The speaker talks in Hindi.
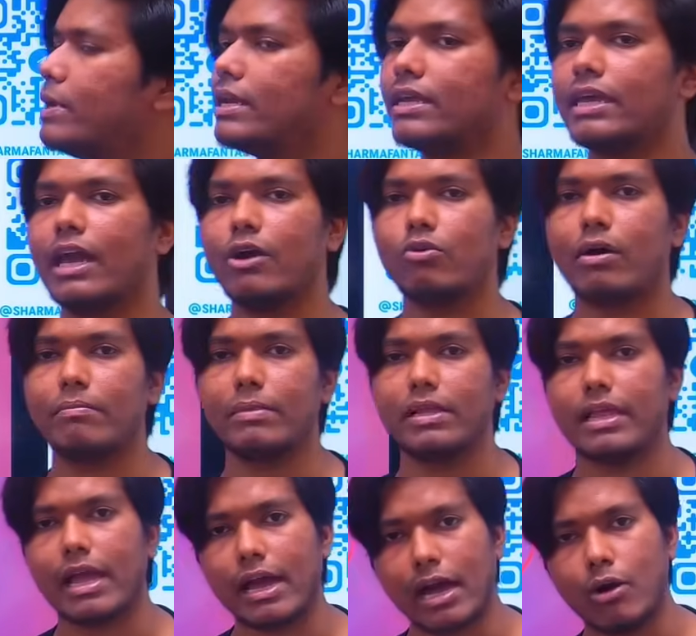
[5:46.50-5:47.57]
किया हुआ मिल
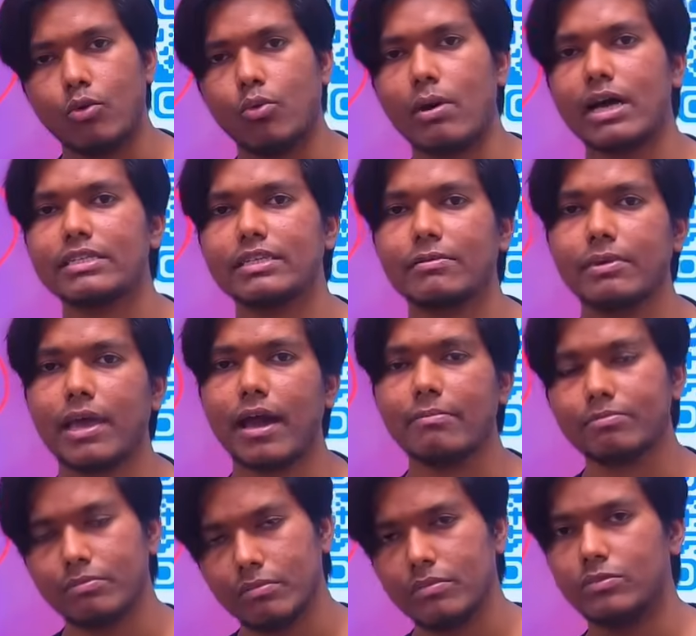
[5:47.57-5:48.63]
जाएगा वहां से भी
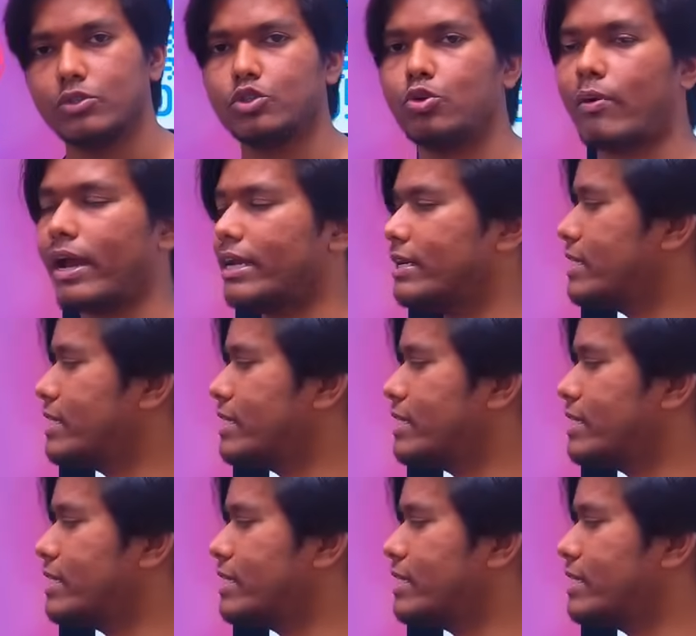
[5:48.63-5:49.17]
आप ज्वाइन कर